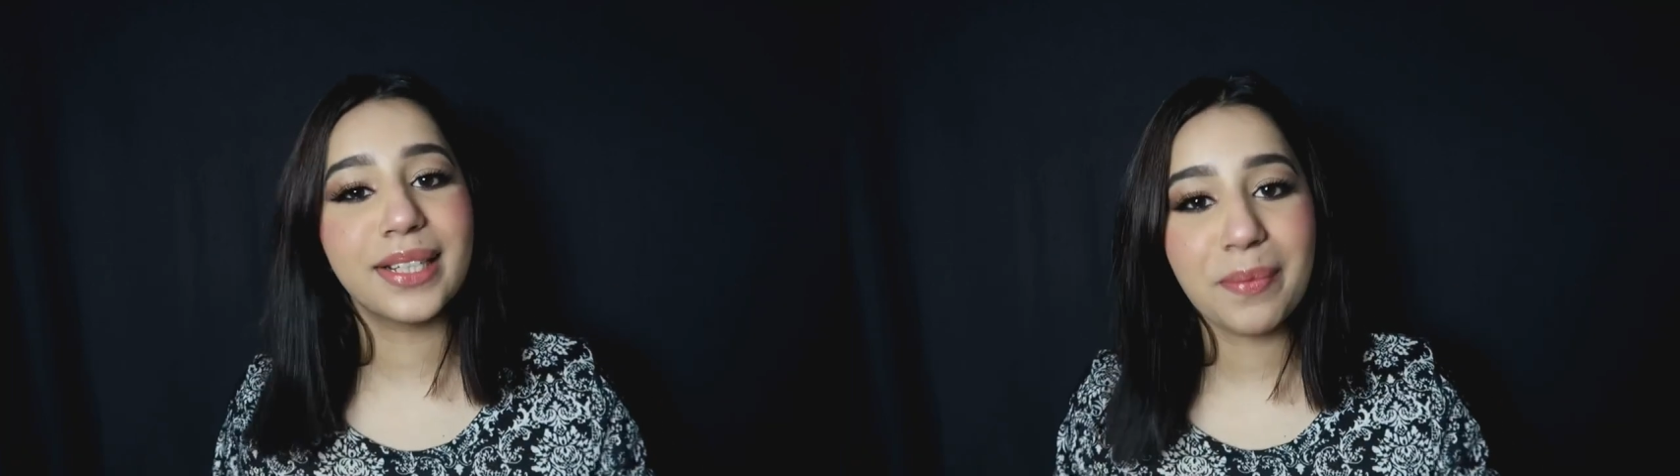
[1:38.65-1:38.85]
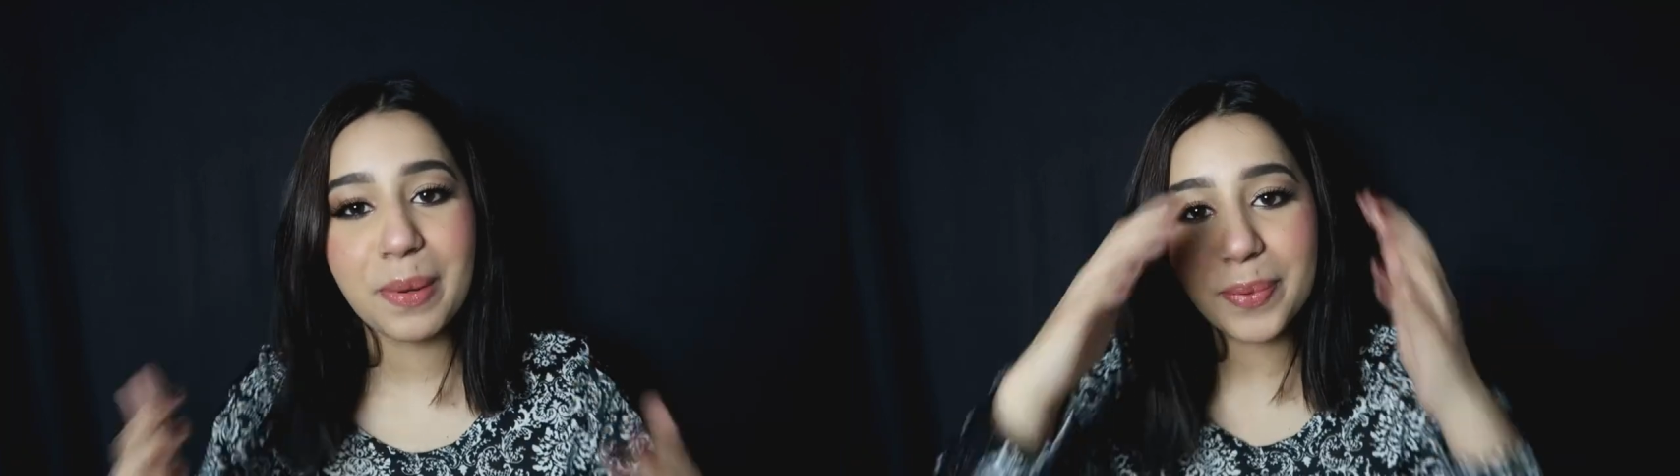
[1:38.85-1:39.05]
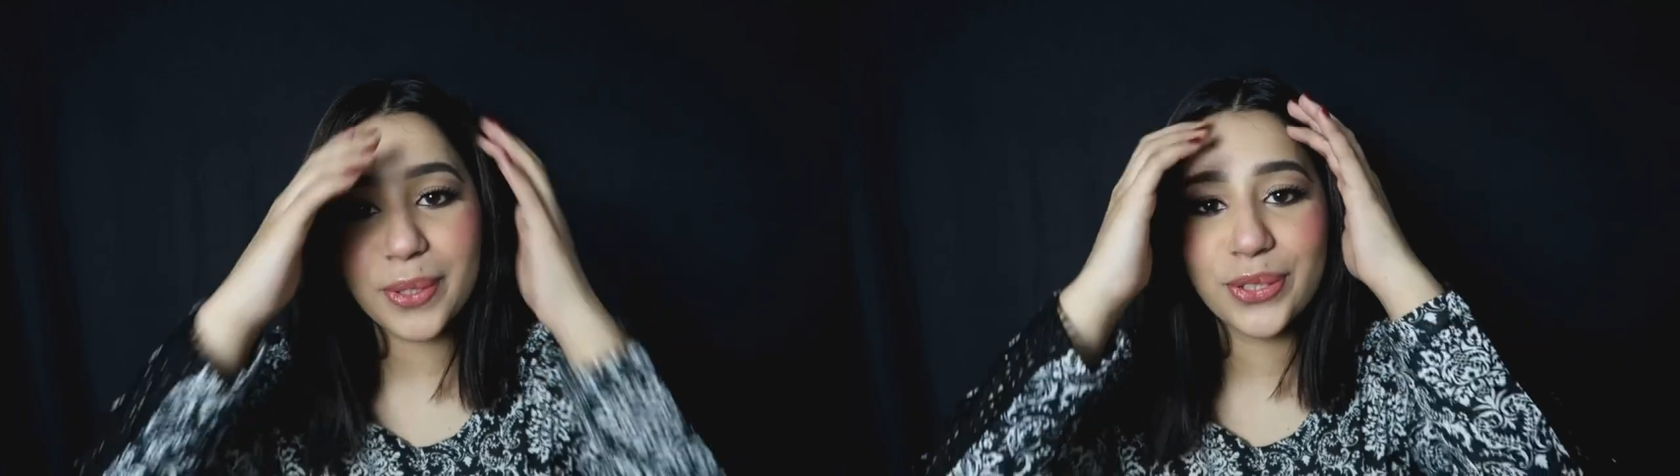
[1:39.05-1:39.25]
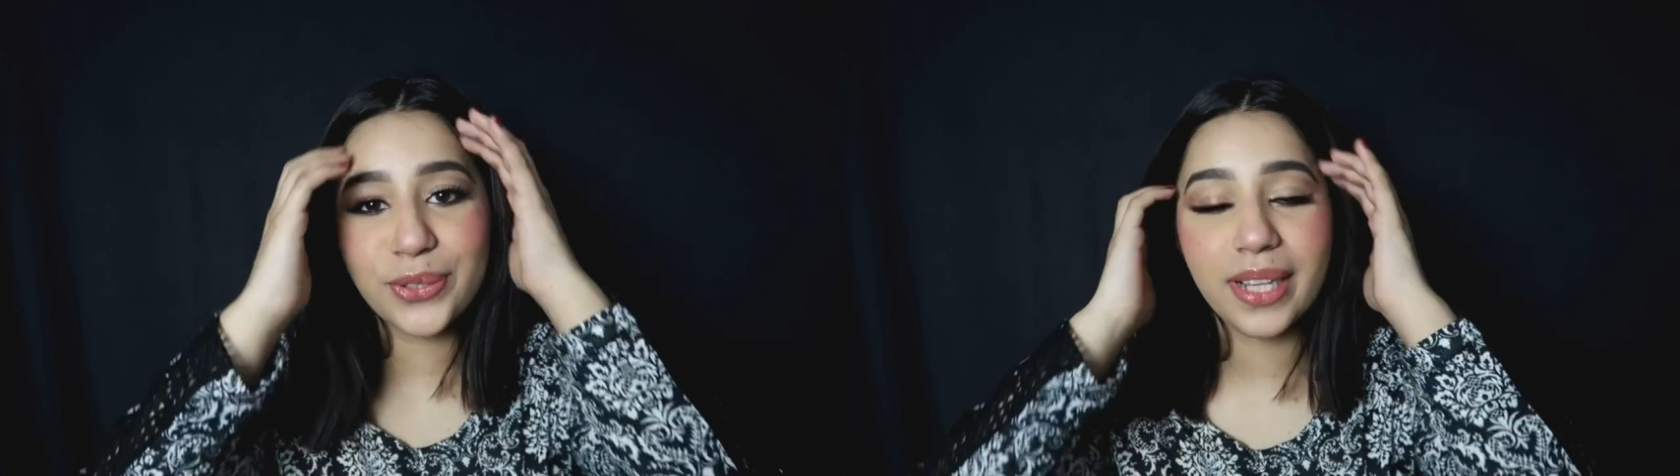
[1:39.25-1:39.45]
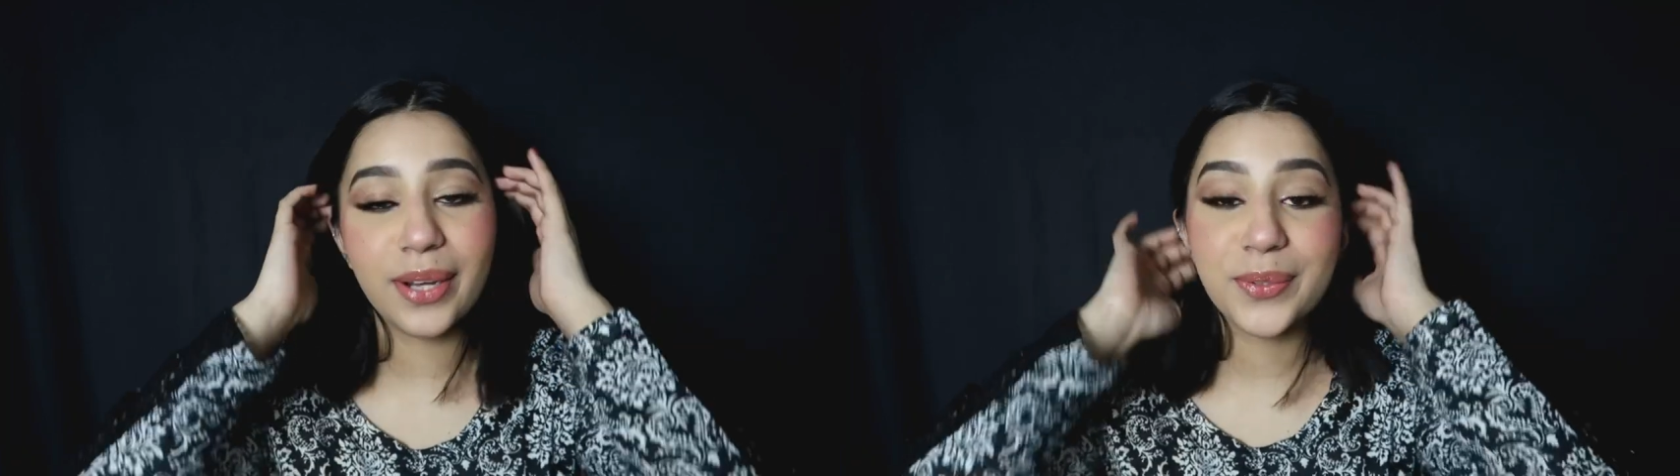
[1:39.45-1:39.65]
घर पे पहुंच
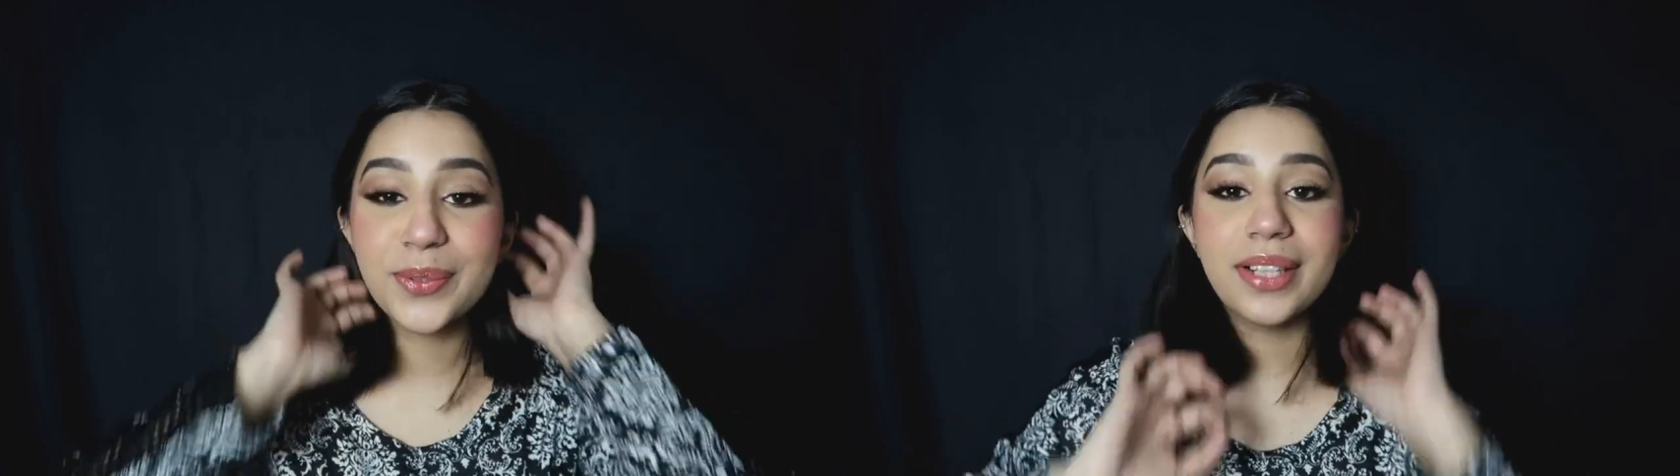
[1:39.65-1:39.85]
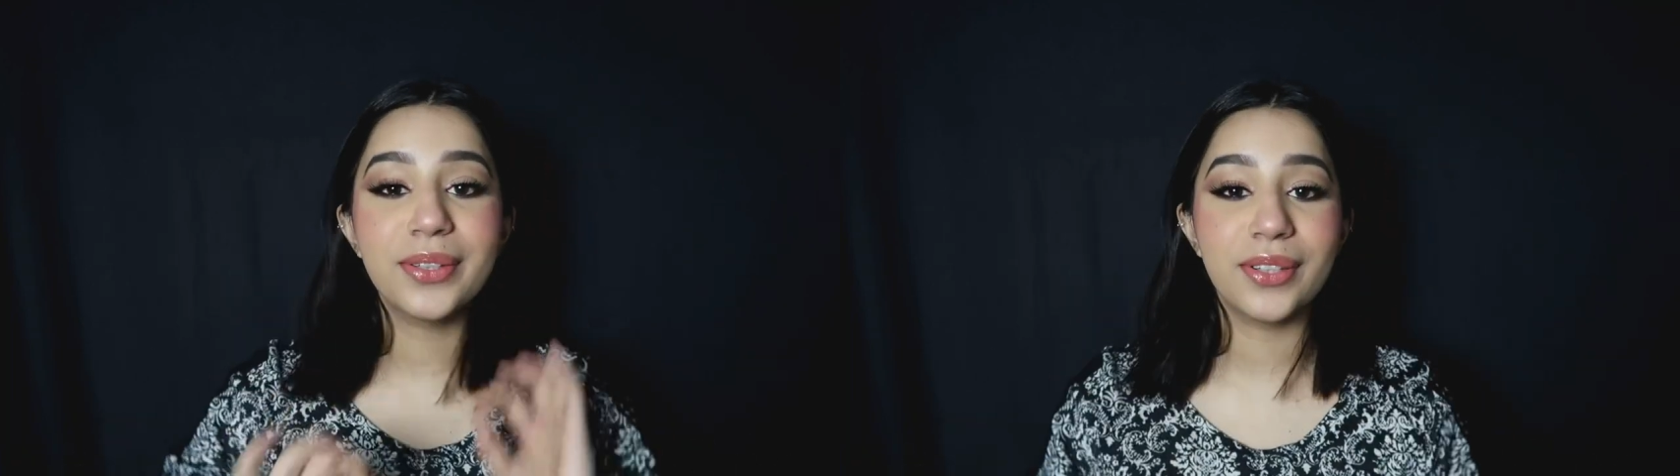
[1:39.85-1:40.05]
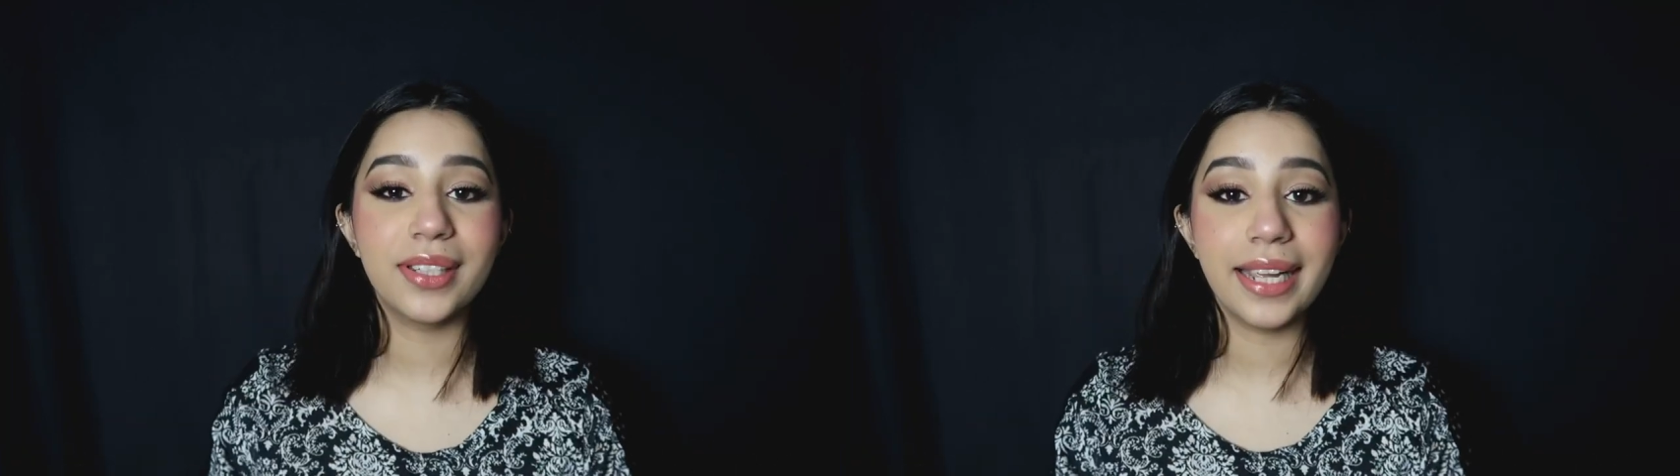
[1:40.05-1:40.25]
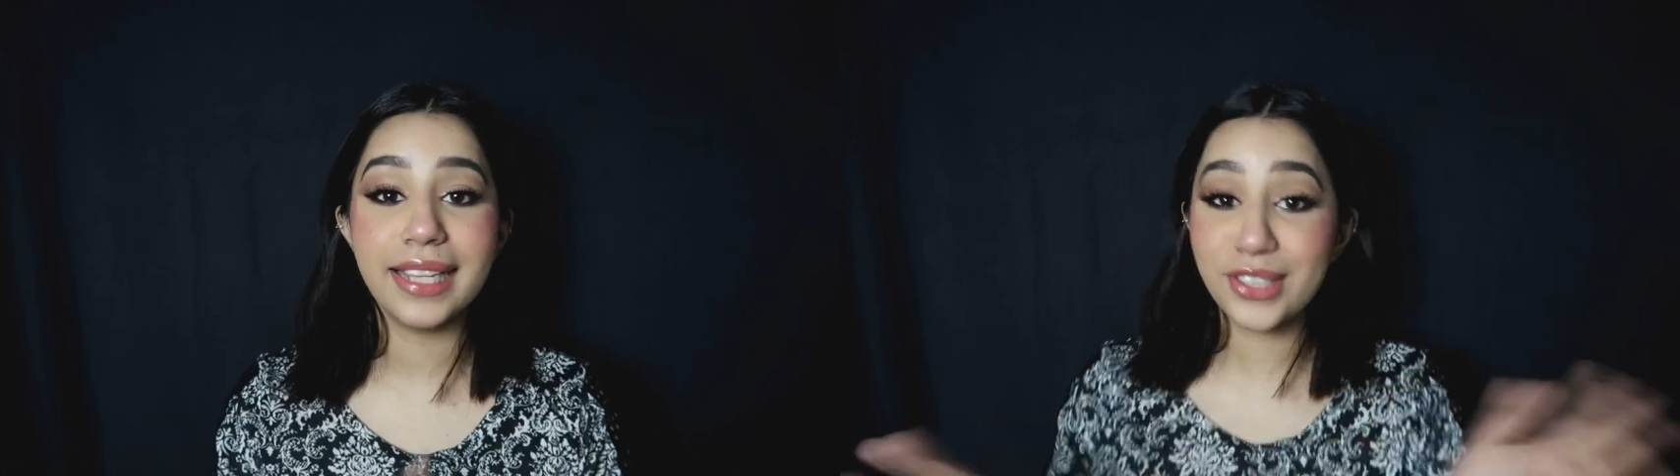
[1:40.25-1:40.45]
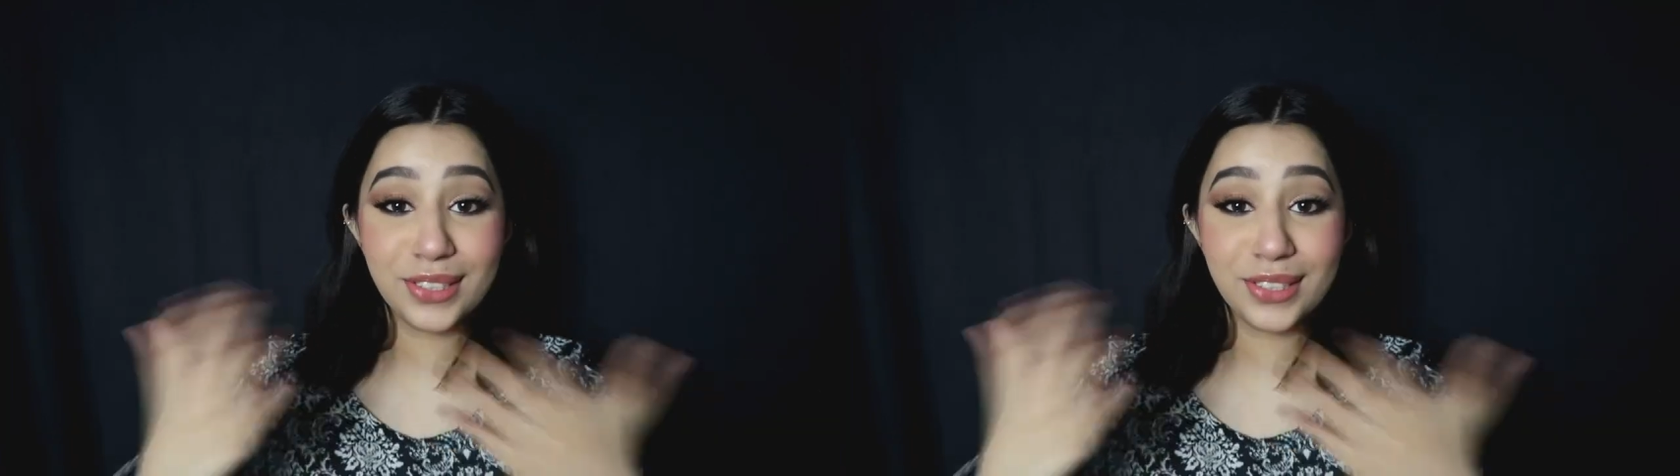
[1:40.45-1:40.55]
चुका है और उनका कॉल आया ईशा